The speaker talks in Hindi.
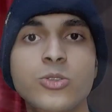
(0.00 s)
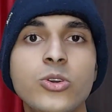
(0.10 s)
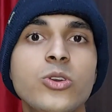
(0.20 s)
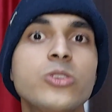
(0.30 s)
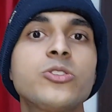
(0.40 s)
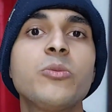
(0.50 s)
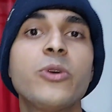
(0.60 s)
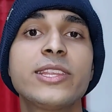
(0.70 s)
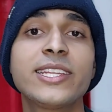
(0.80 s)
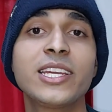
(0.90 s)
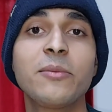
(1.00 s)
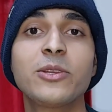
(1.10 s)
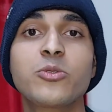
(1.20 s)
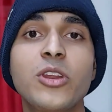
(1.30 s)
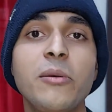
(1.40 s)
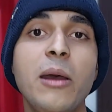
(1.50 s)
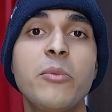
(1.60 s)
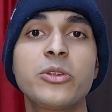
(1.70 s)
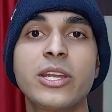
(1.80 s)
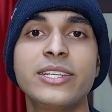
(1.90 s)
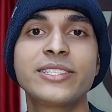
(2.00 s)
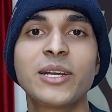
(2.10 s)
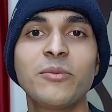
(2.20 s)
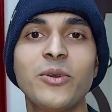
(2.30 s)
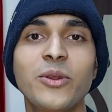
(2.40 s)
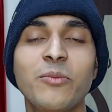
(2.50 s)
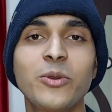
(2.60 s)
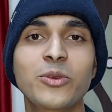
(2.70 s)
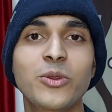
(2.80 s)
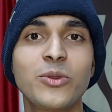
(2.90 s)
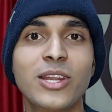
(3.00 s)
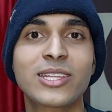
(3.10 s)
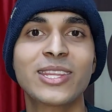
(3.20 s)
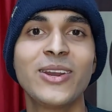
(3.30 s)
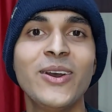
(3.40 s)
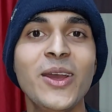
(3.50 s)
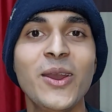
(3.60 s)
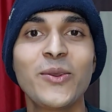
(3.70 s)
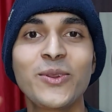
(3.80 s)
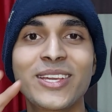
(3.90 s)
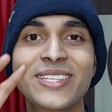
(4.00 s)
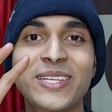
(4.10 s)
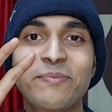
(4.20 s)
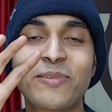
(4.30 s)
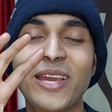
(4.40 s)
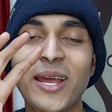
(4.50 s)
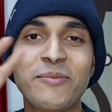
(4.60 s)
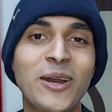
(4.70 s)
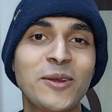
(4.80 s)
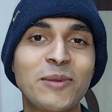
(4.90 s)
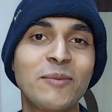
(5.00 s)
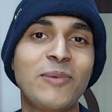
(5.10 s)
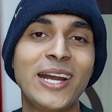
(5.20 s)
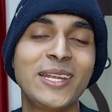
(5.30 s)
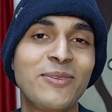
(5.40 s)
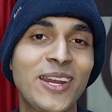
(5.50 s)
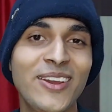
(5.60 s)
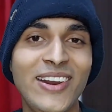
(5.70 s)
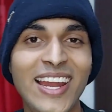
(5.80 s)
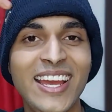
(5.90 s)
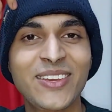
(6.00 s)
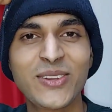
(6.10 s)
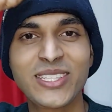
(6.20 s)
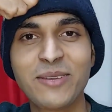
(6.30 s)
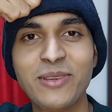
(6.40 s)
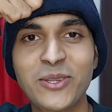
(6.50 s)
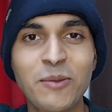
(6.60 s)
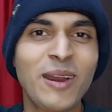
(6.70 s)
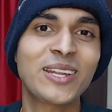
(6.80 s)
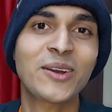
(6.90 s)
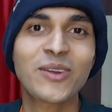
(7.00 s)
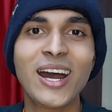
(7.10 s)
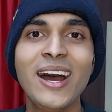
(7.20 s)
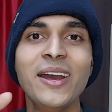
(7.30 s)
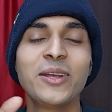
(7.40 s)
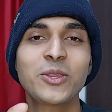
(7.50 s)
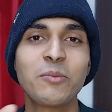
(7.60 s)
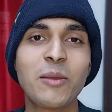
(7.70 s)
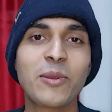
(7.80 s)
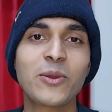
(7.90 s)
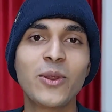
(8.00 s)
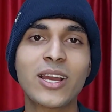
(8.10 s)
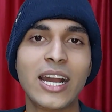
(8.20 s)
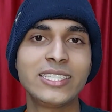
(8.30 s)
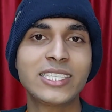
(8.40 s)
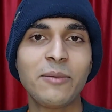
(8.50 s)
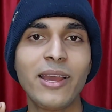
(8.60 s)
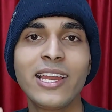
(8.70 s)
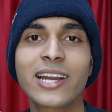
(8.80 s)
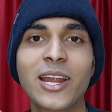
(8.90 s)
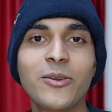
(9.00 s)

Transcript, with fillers: जो दोस्त यू बोलते थे कि भाई सौरभ आप बहुत हैंडसम हो और बहुत क्यूट लगते हो उनकी सबकी अरमानों पर पानी फिरने वाला है क्योंकि जब मैं टोपा हटाऊंगा तो मैं बिल्कुल कांचा भाई लग रहा